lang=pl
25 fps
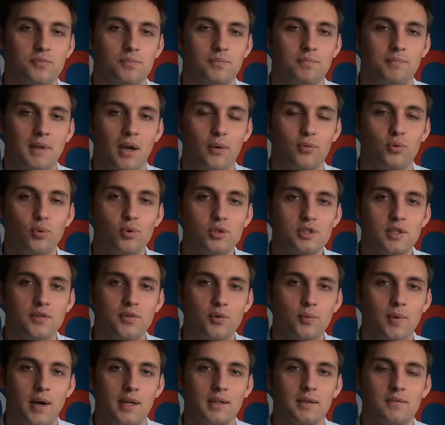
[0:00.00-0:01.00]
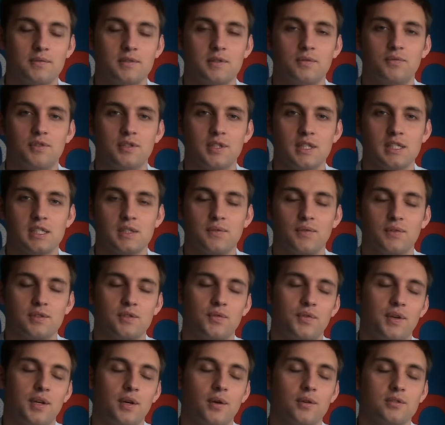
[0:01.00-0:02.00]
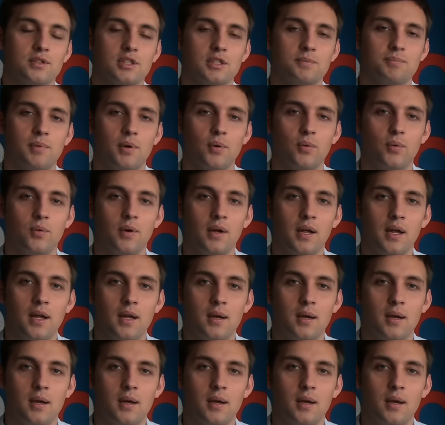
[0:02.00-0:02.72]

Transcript: miał duży wkład w zwycięstwo swojego zespołu